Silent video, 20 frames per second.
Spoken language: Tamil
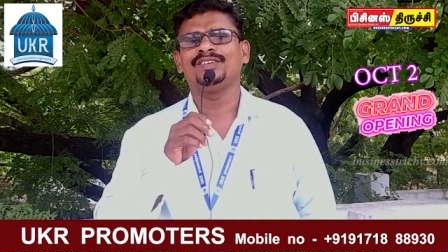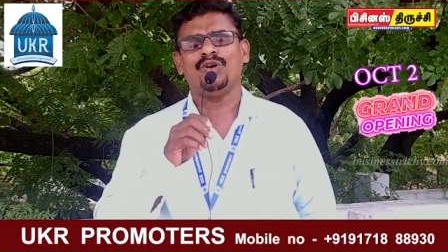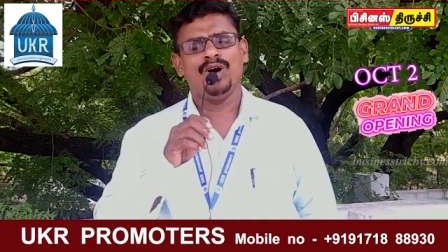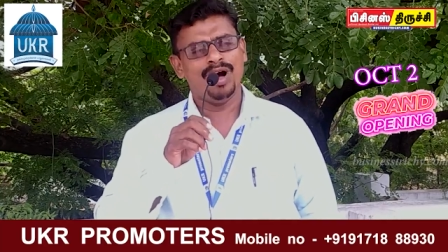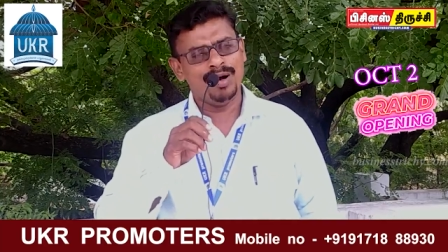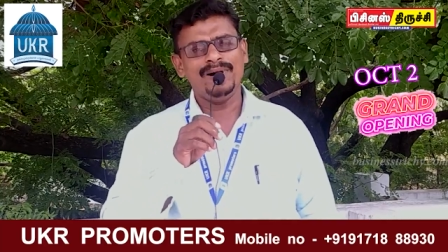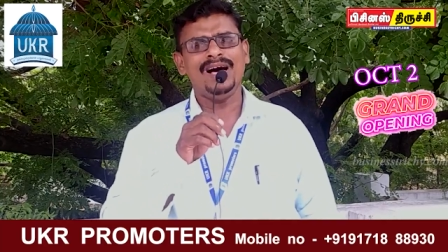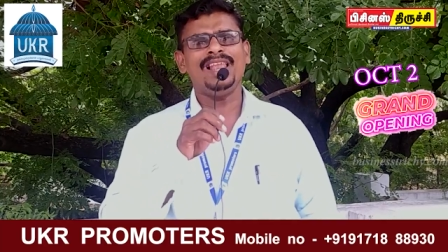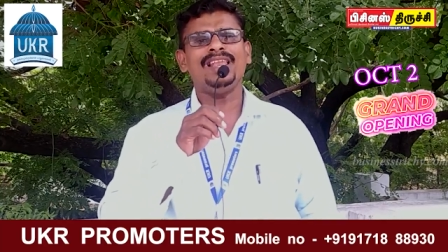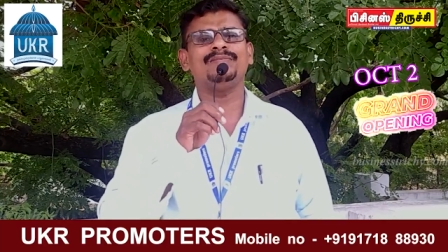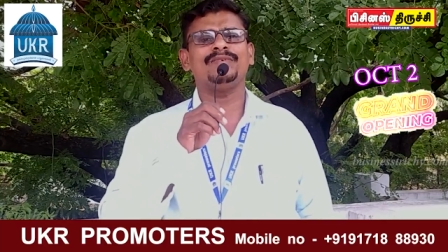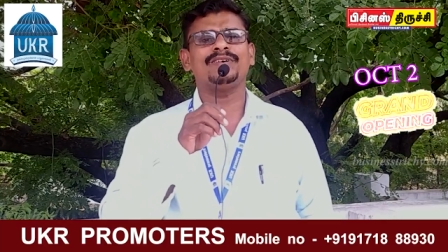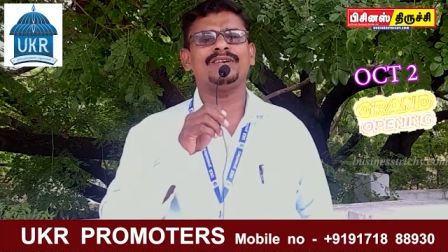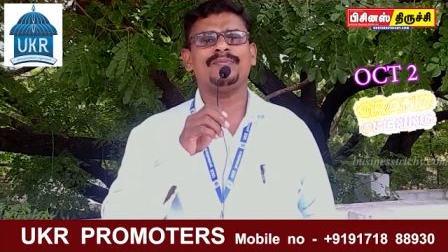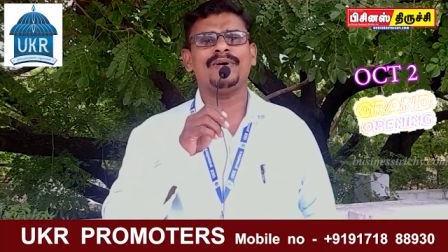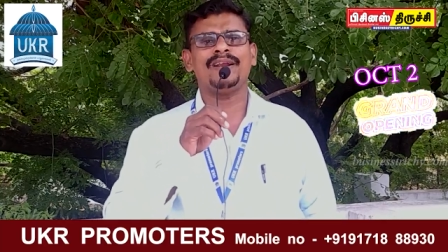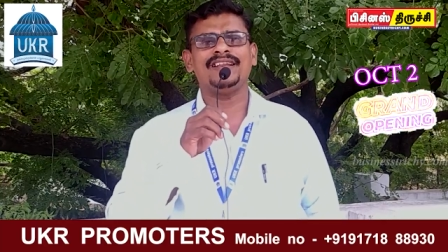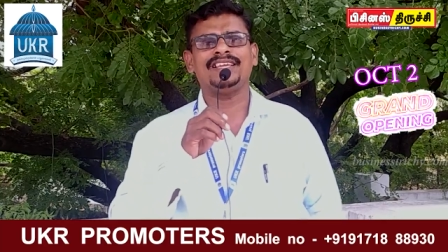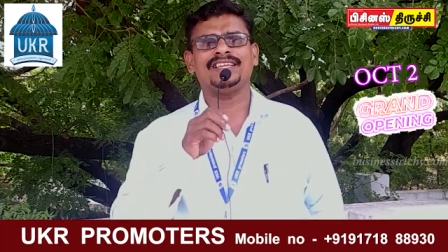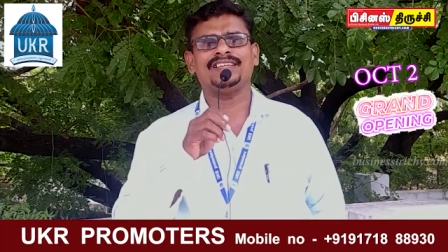
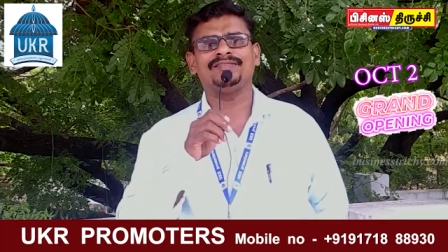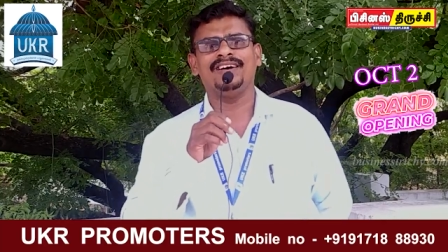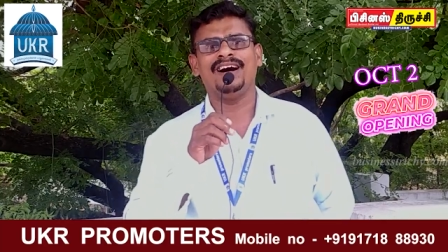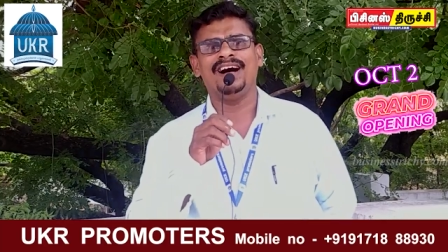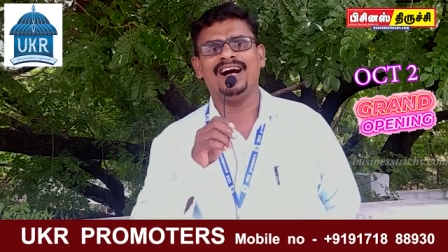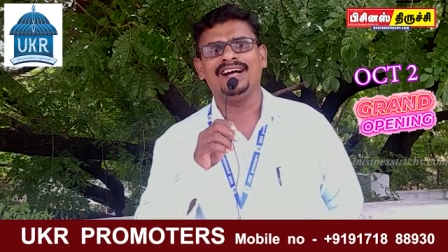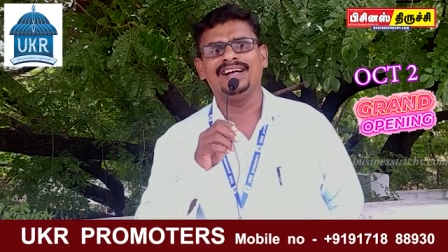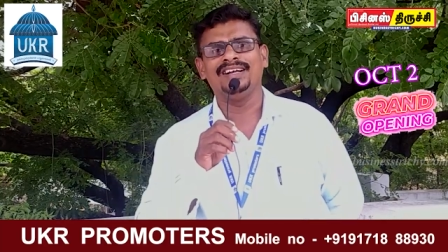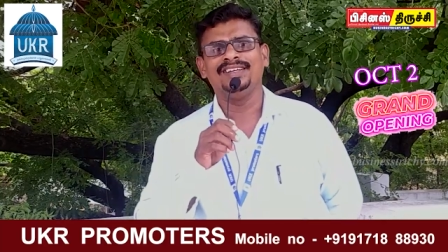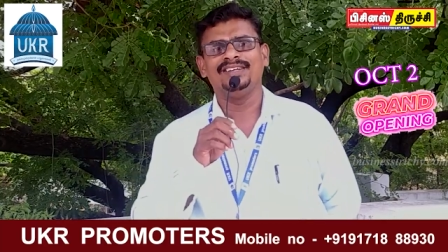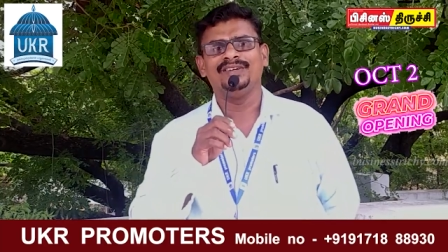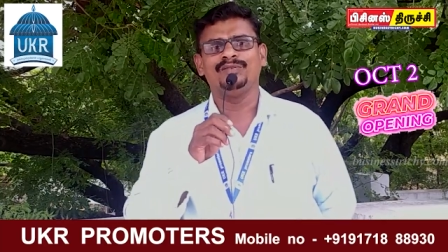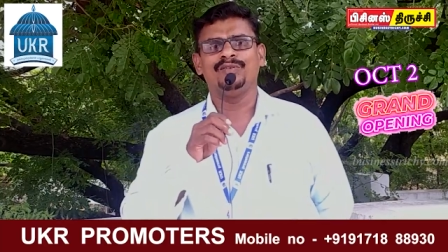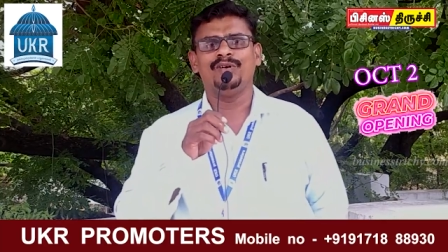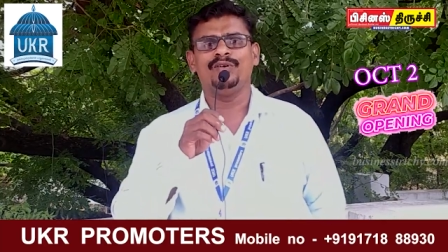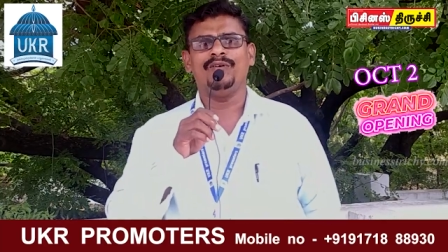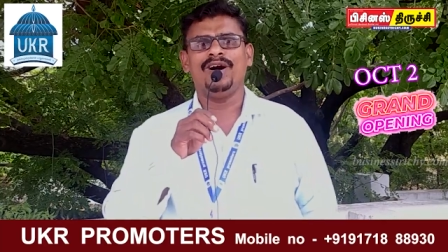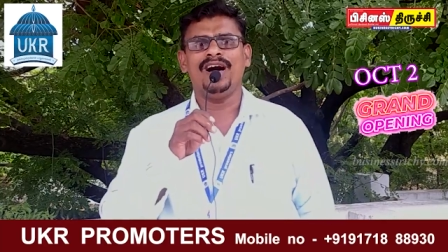கோபாலபுரம் பண்ணைக்கு வா உன்